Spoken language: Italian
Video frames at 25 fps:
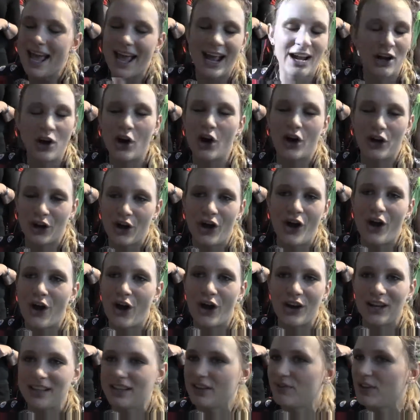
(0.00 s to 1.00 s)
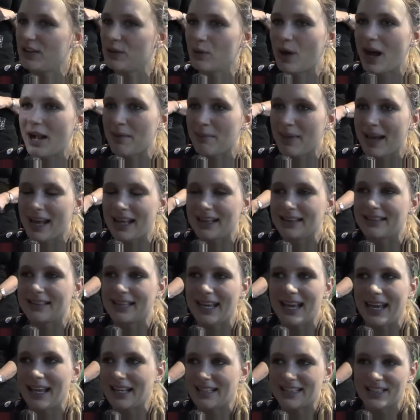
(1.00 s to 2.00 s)
e loro
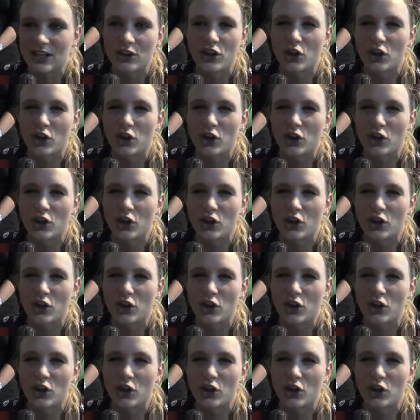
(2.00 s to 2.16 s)
individualmente